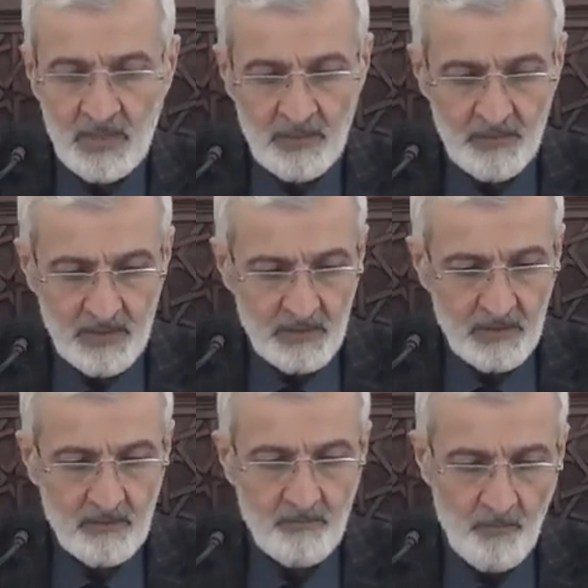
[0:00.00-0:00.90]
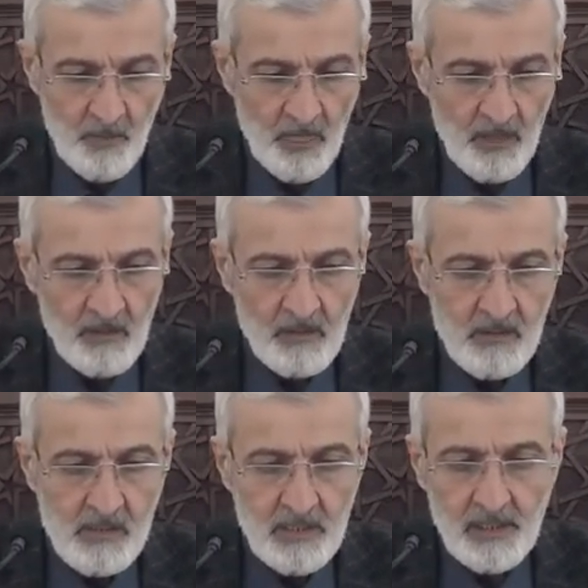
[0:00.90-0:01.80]
mağfireti,
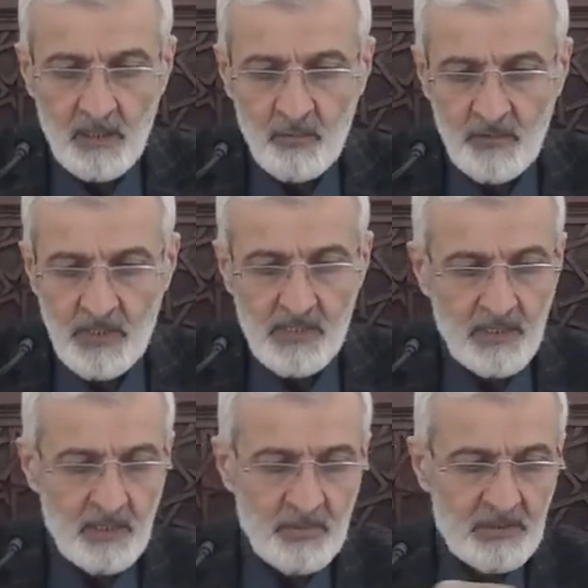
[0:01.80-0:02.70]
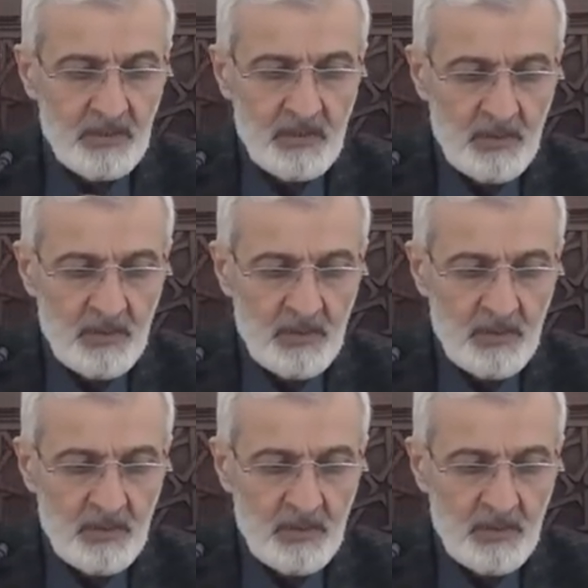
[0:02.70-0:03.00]
selamı ve selameti